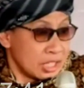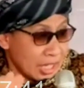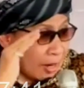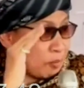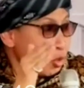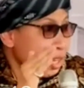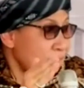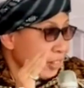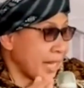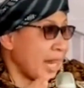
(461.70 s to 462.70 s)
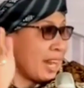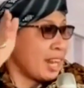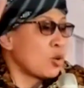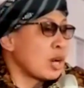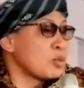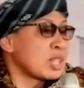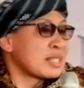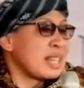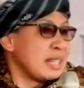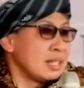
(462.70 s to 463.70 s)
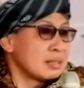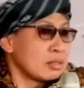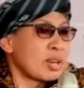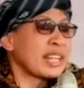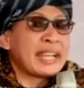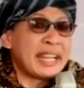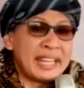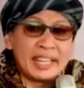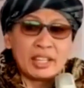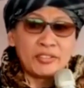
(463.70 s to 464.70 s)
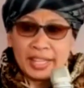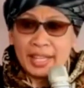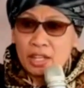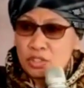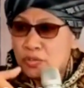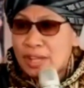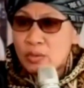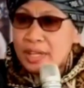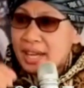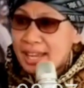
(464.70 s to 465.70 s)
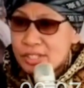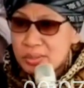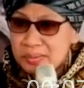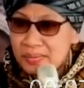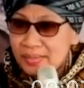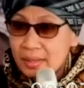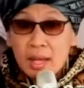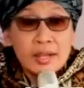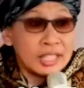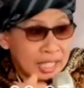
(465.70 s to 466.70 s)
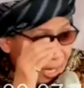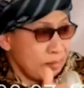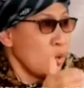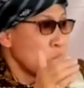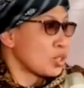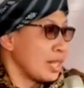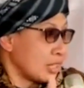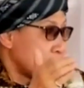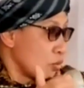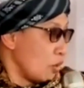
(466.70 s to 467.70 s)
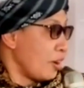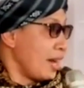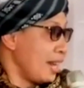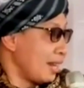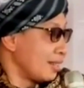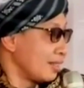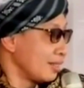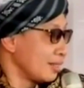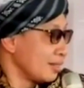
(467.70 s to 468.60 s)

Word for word: Di dalam dunia fikih ada orang mutasahil, orang yang ngentengin fikih, hacu, fatwanya ngacu. Di dalam urusan tasawuf ada